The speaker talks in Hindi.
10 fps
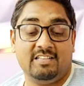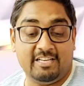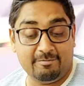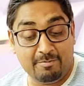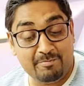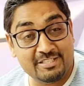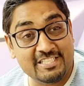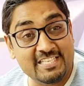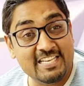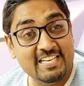अरे मम्मी
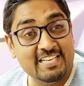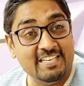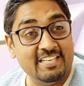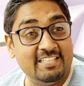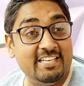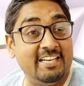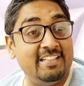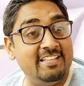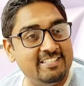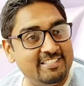जी ये
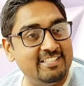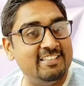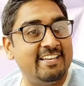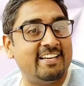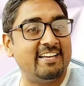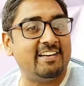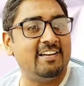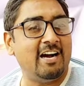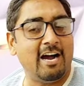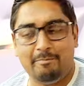हिंदी सीरियल देखकर
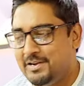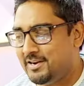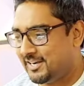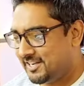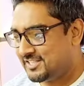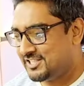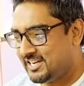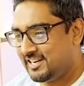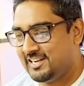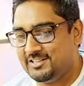आप भी नाटक अच्छा
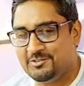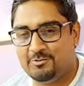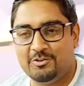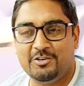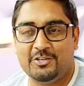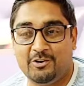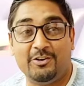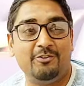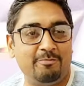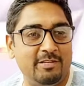कर लेती हो
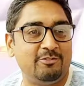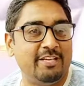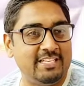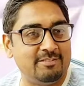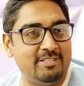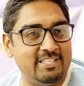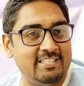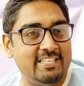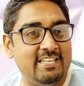डॉली और मैं तो यही समझ रहे थे